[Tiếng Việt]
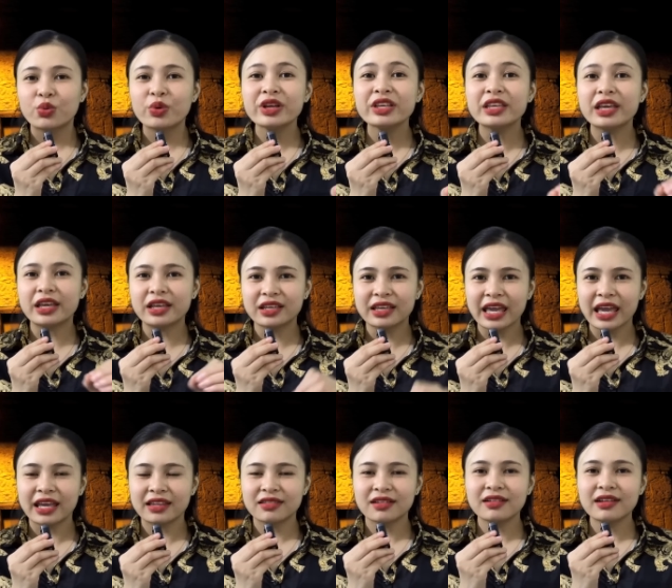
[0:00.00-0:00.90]
Quý vị
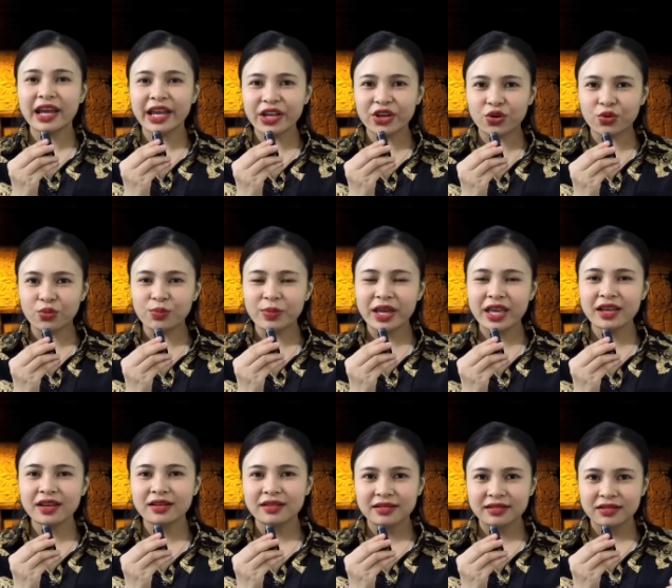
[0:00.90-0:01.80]
nghe tới đây cũng
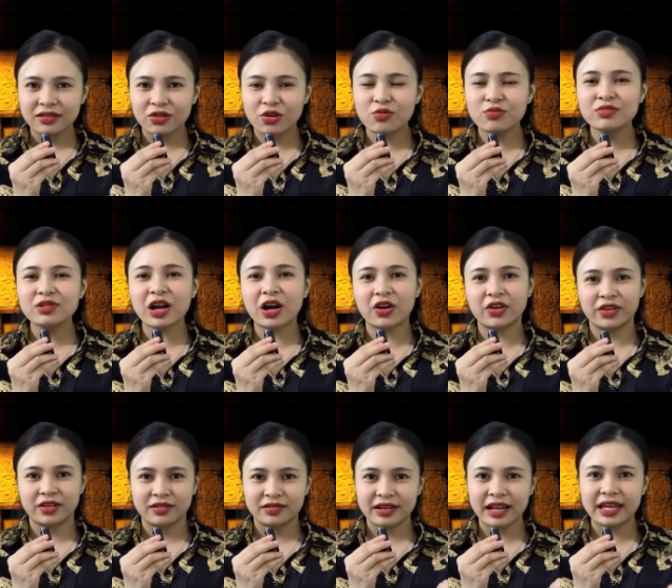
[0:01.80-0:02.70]
biết, đúng
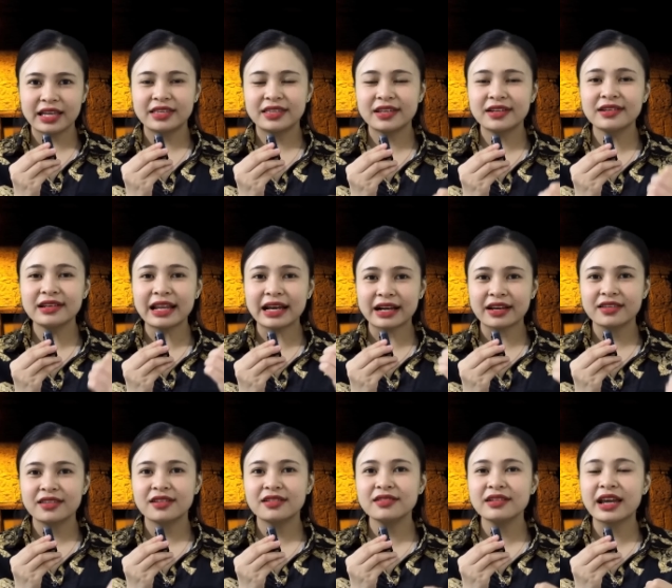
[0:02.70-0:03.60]
rồi, đây chính là
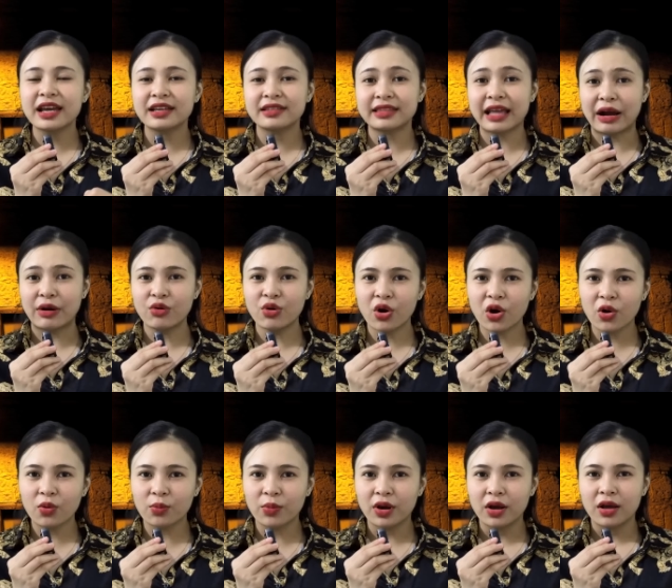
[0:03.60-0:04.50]
cái vấn đề tảo
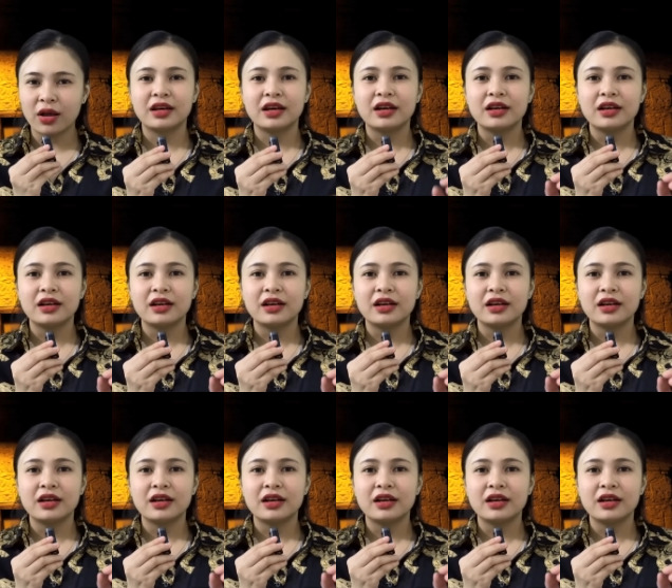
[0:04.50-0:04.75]
hôn.